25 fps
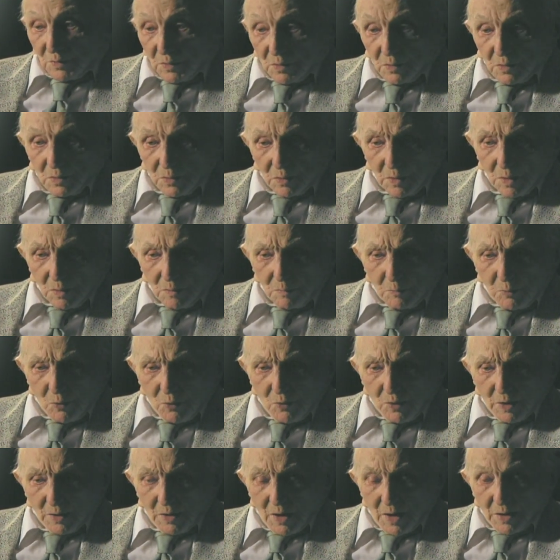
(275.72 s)
und ihr kleiner
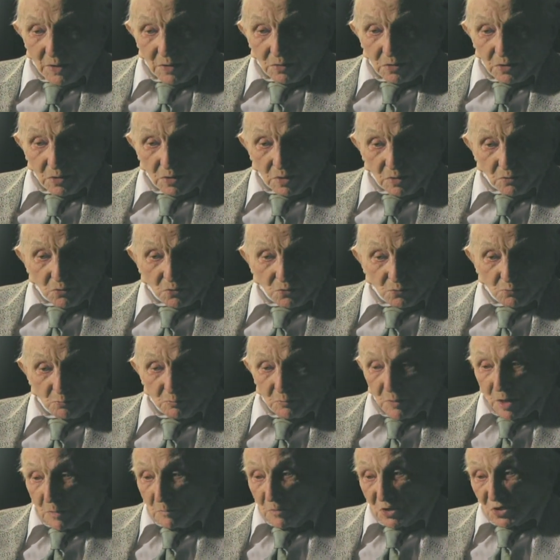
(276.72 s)
Sohn
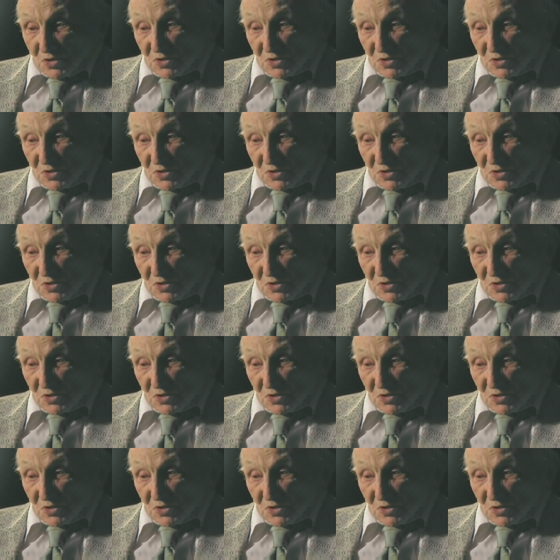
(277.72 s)
eingeklemmt.